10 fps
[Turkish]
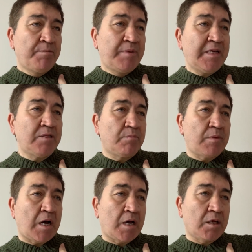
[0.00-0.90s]
ben
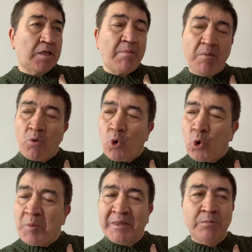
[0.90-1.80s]
bak tamam
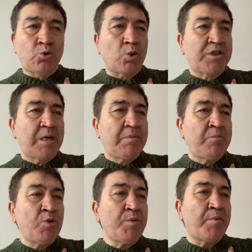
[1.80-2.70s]
okumadım çok şey
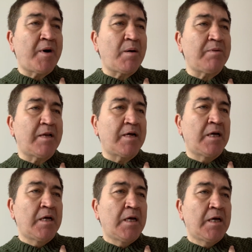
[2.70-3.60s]
bilmiyorum ama abla.
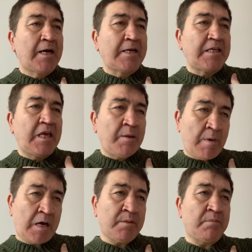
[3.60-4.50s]
Hani
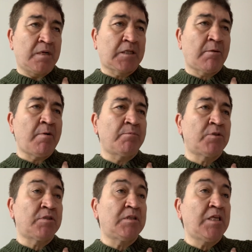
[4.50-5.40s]
imanım var tamam
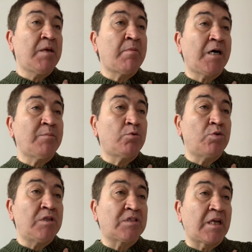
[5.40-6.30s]
Biz imanı bütün
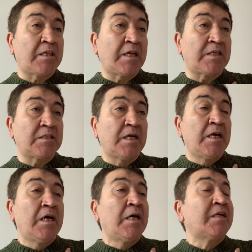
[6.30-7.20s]
insanlarız.
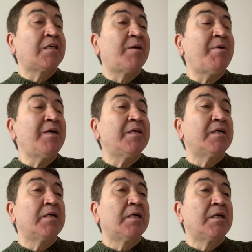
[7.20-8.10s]
Kime?
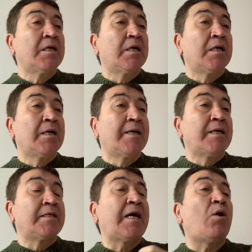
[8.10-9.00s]

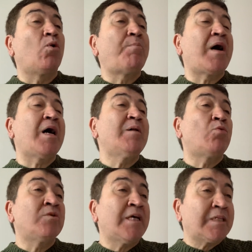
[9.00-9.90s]
Ya bakalım
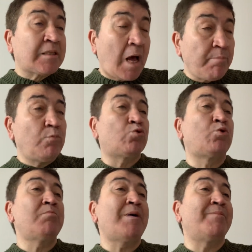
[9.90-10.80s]
onlar tam
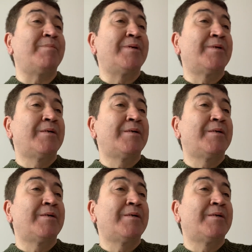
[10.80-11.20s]
Müslüman mı?